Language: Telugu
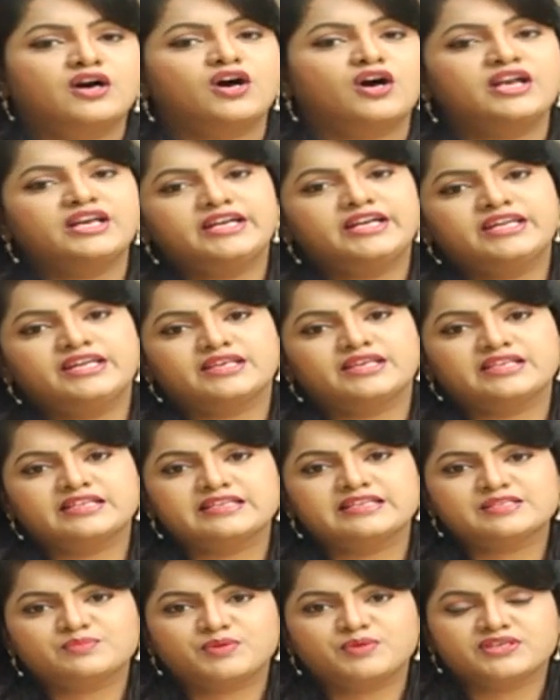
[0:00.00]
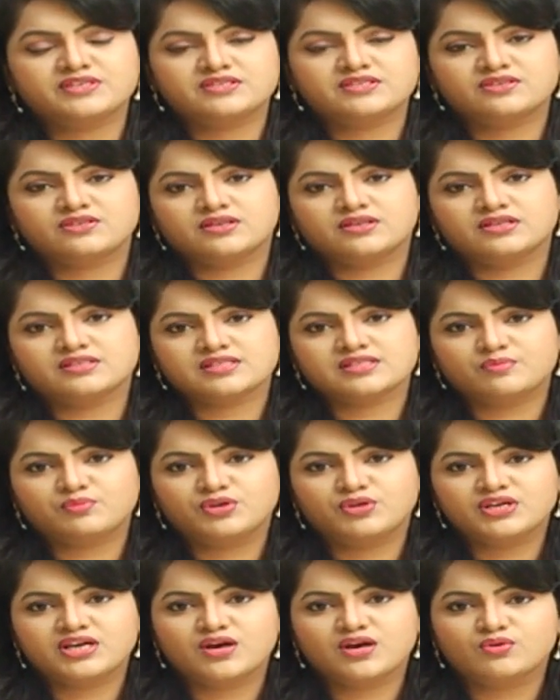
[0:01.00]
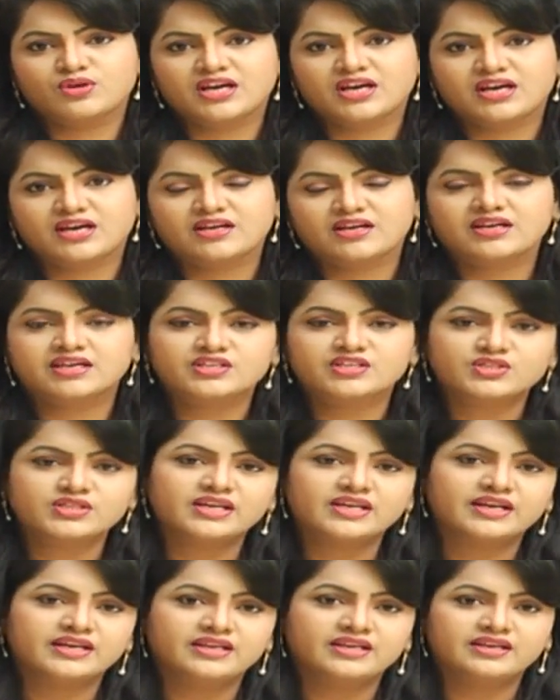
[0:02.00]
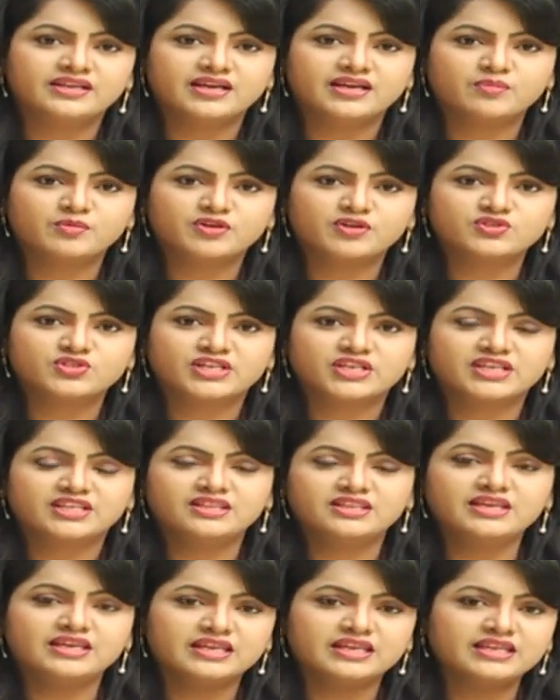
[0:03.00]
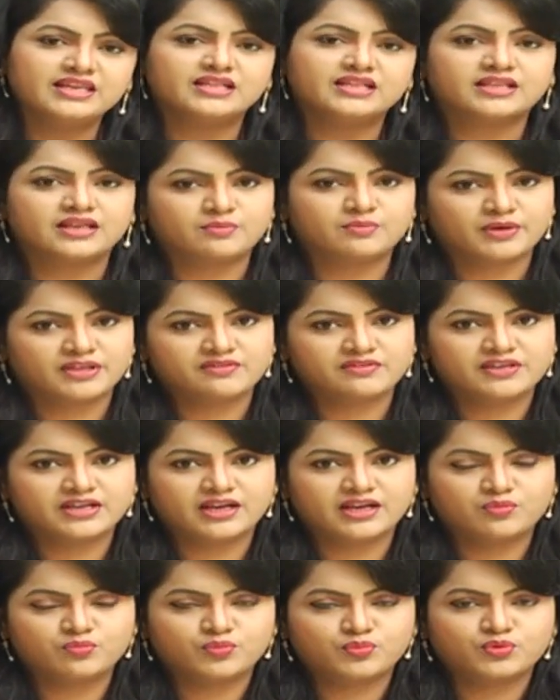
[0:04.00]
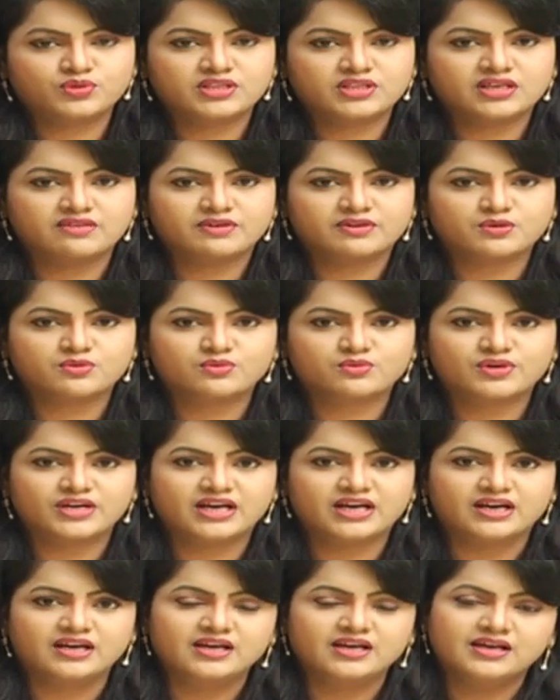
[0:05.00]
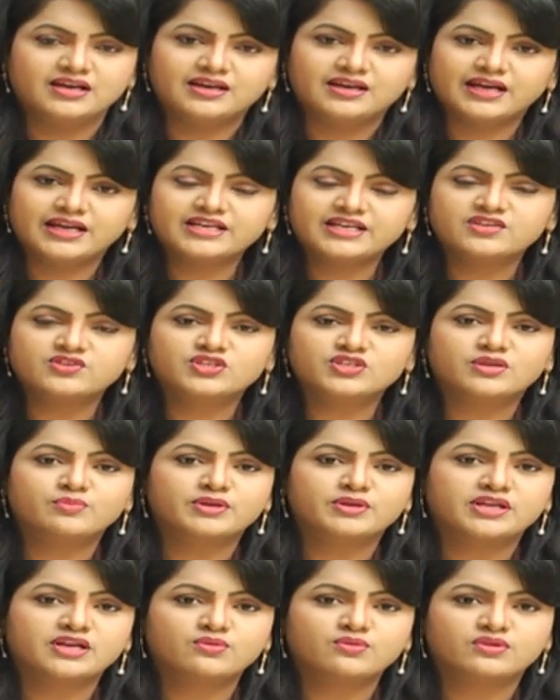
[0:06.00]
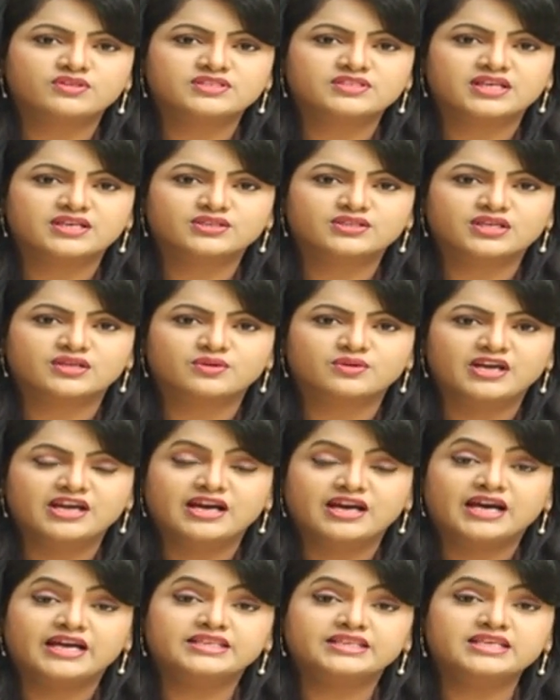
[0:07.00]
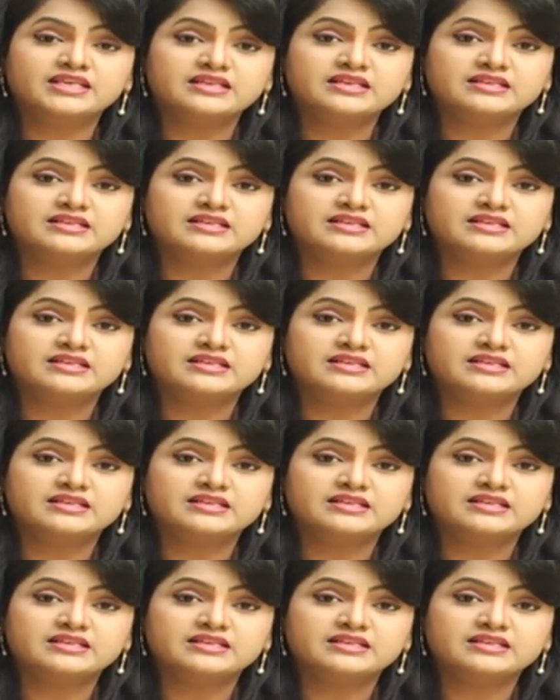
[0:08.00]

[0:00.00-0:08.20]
ఆల్రెడీ టీఎస్పీఎస్సీ సభ్యుడిగా ఉన్న కృష్ణారెడ్డి నియామకం జరిగింది ఈయన తన పదవీకాలం పూర్తయ్యే వరకు కూడా కూడా యాక్టింగ్ చైర్మన్గా కొనసాగుతారు అయితే